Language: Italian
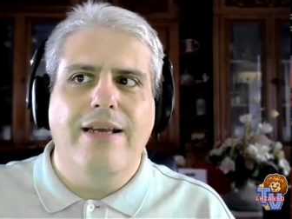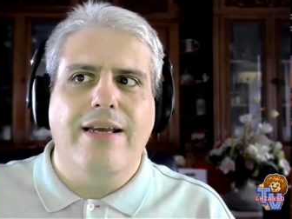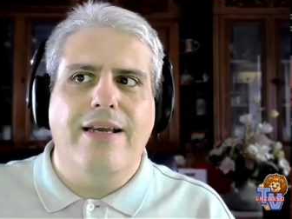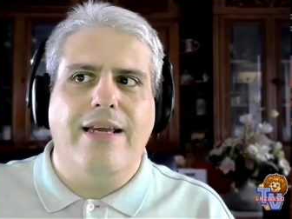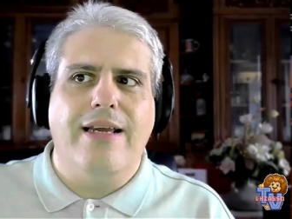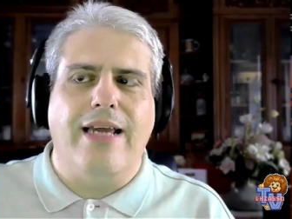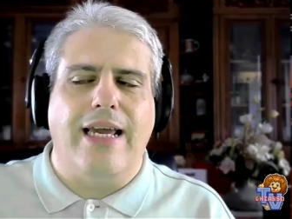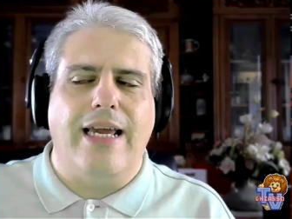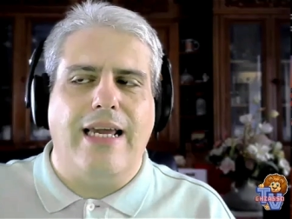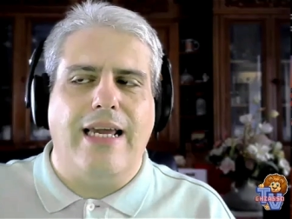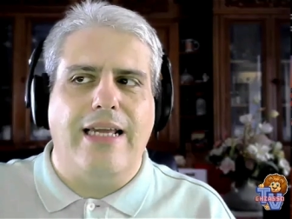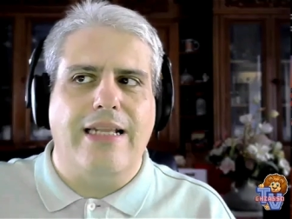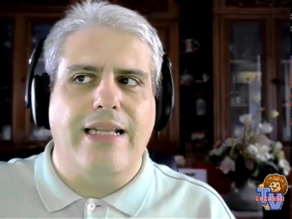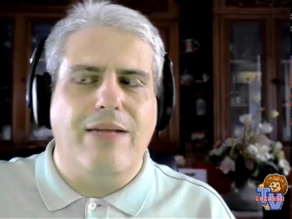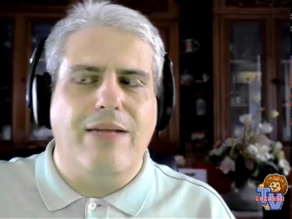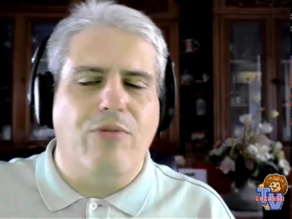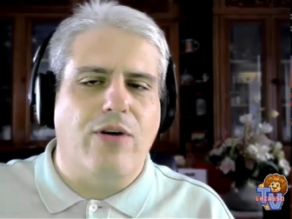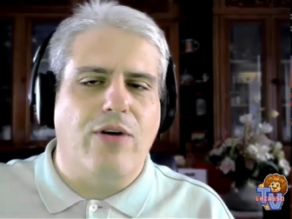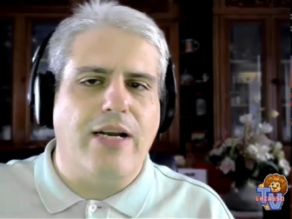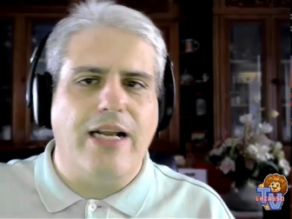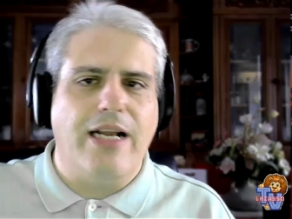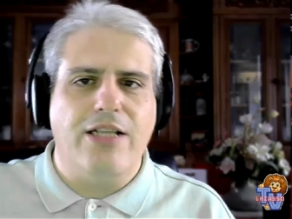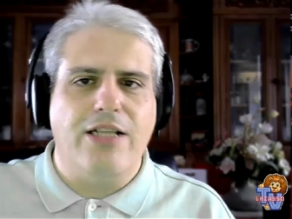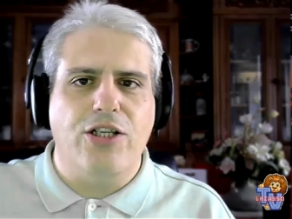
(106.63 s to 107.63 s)
che i
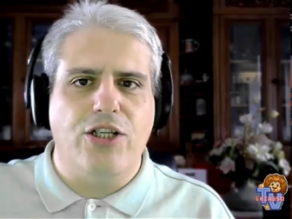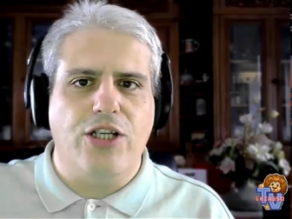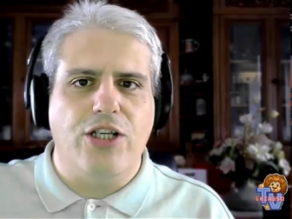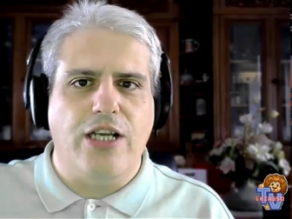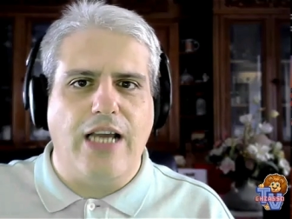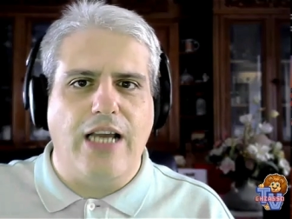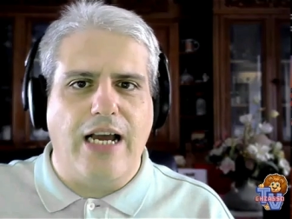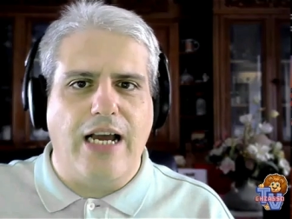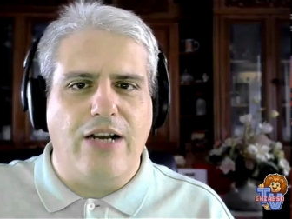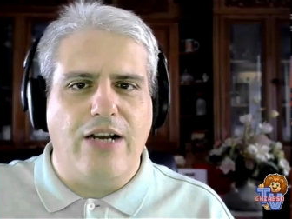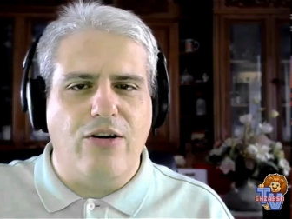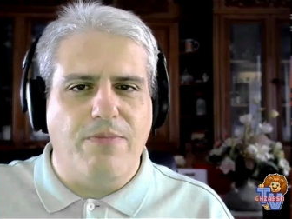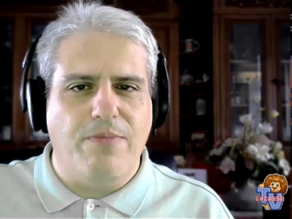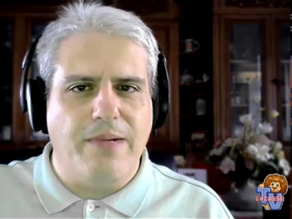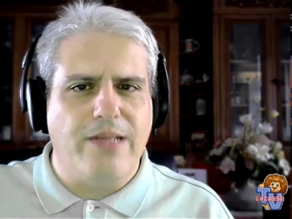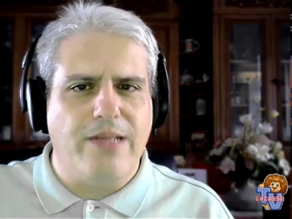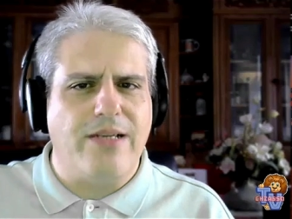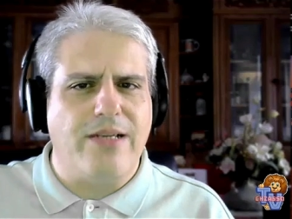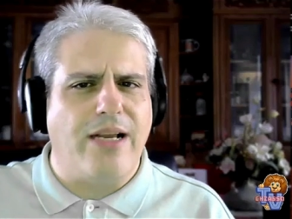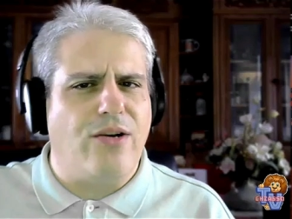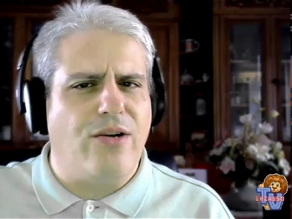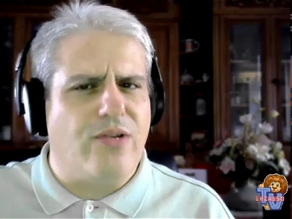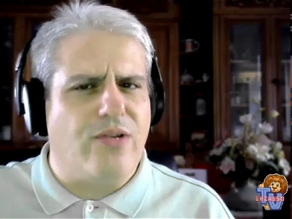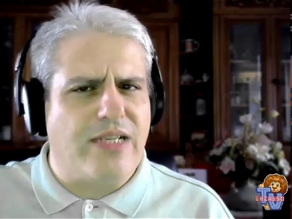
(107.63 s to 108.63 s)
democratici hanno preso
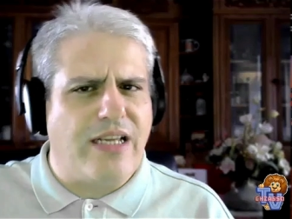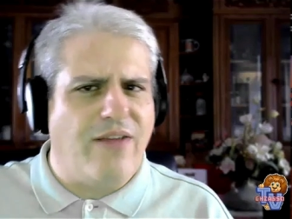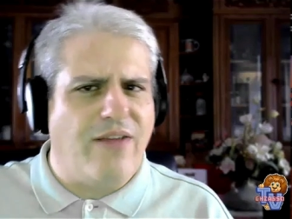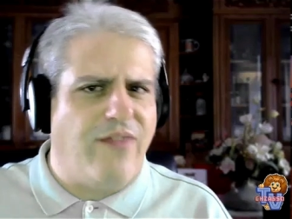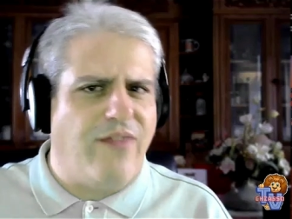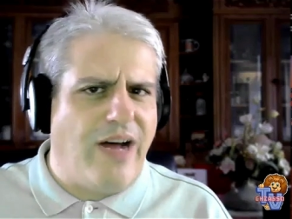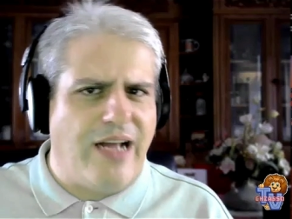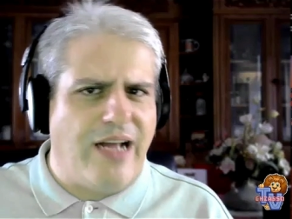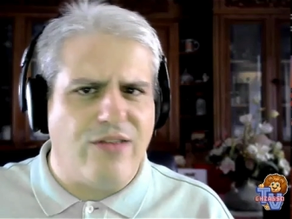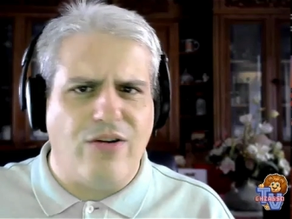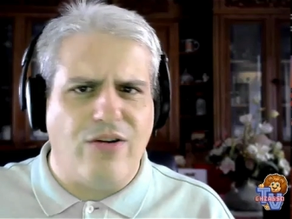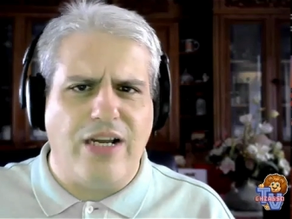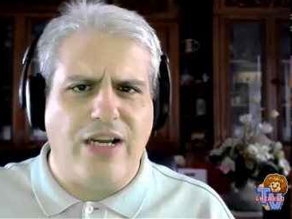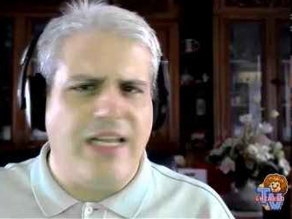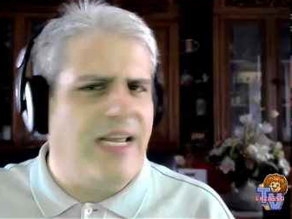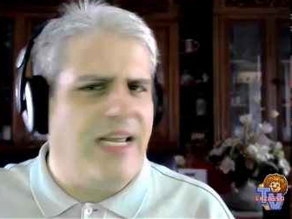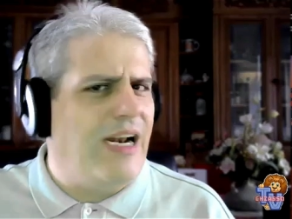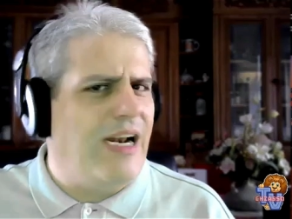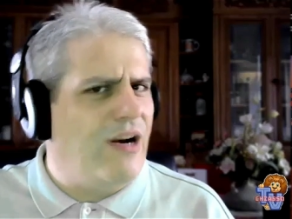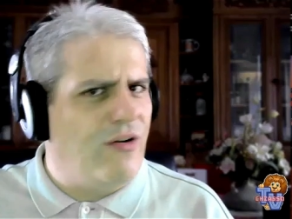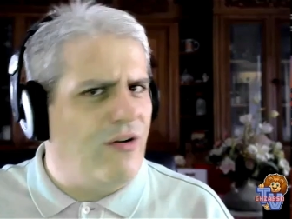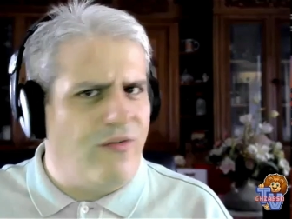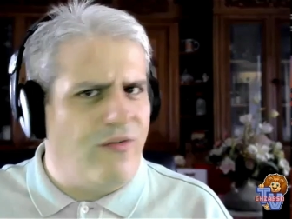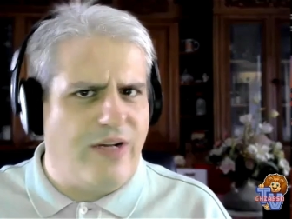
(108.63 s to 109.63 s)
e hanno schifato, che gli
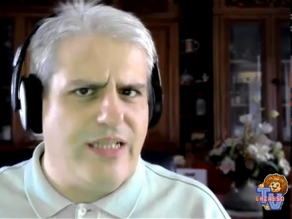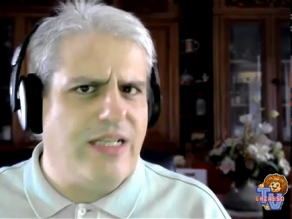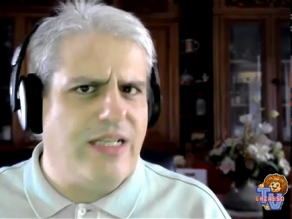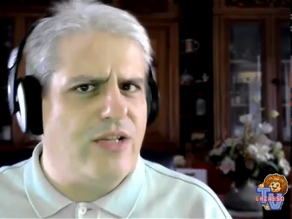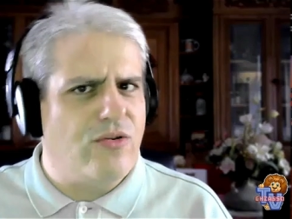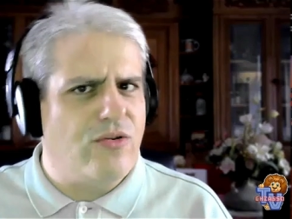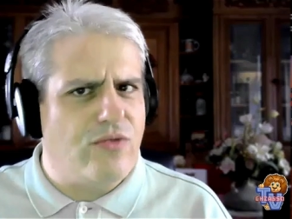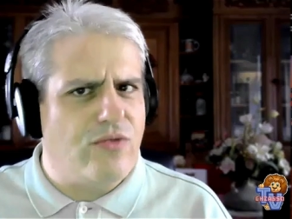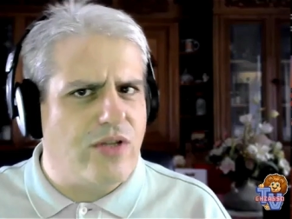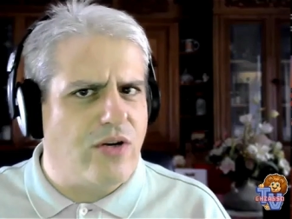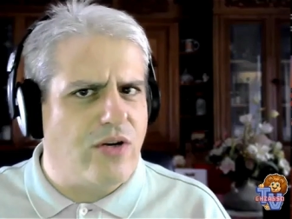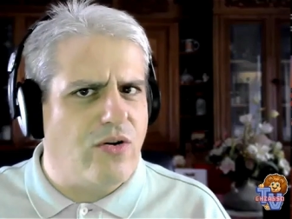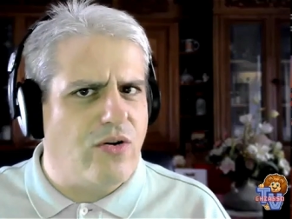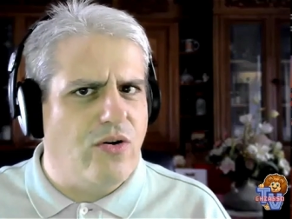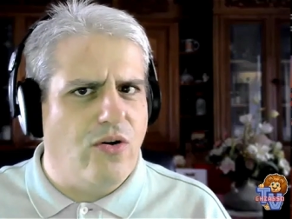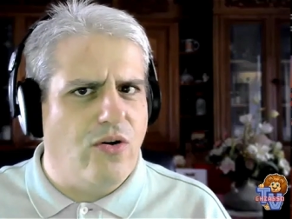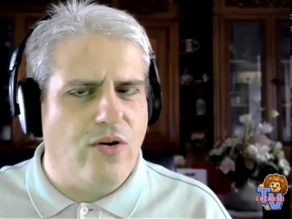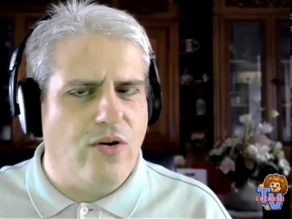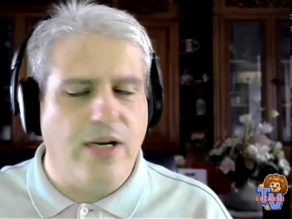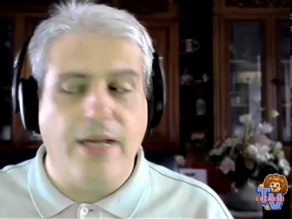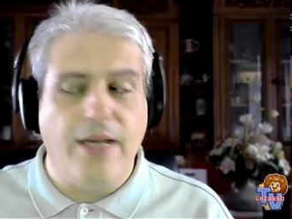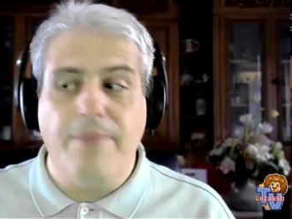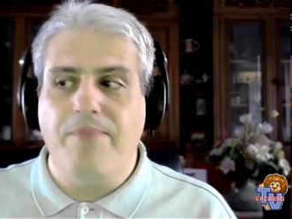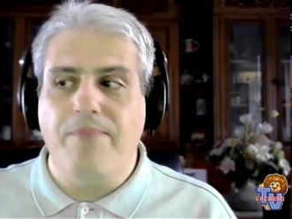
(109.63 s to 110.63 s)
erano fatti di tutti i
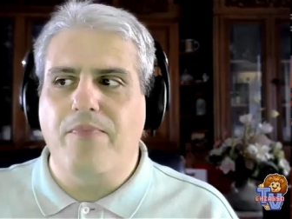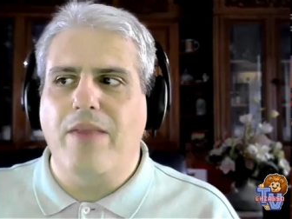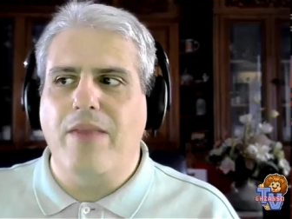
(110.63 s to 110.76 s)
colori,